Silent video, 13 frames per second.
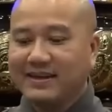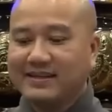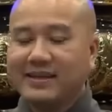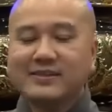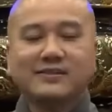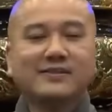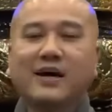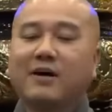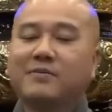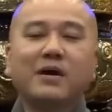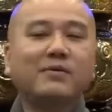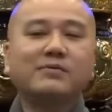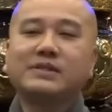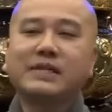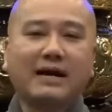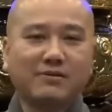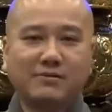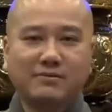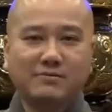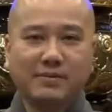Cái trường hợp đó không
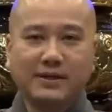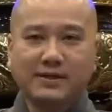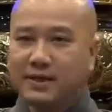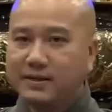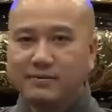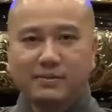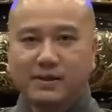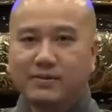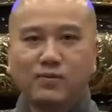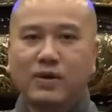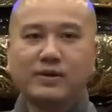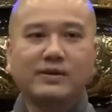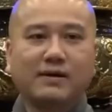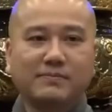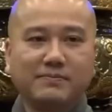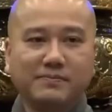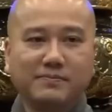sao, mình tin không tin không quan trọng.